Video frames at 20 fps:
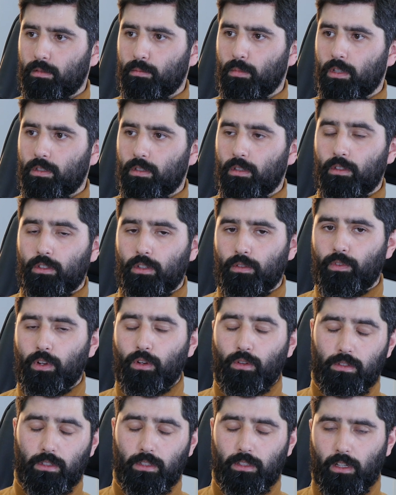zmieścić, czy
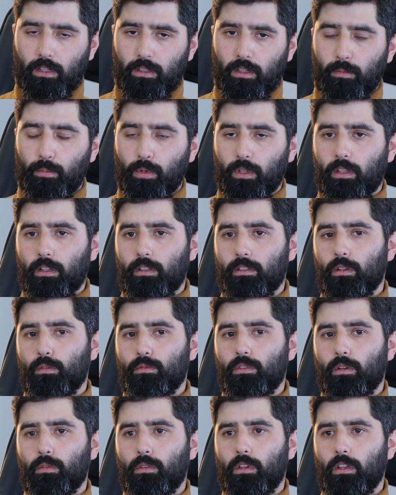wykorzystać ten
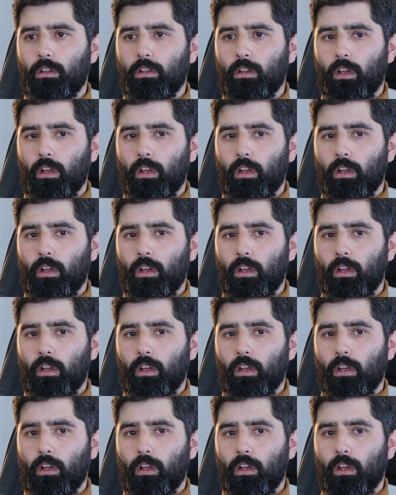potencjał działki,